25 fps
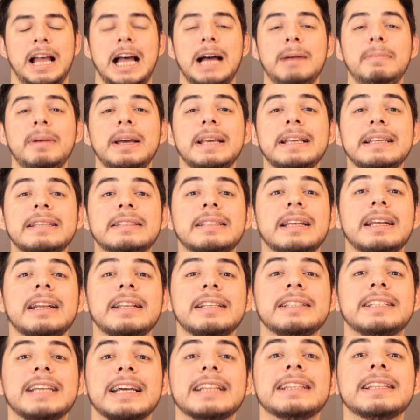Ama
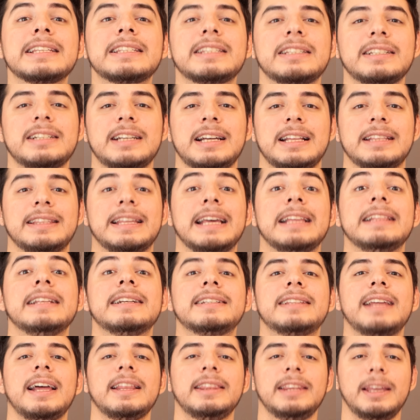insanın canını sıkan,
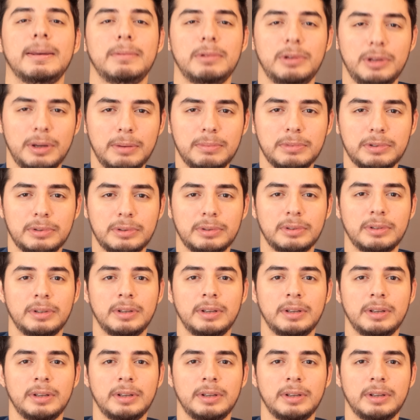delirten ne biliyor musun?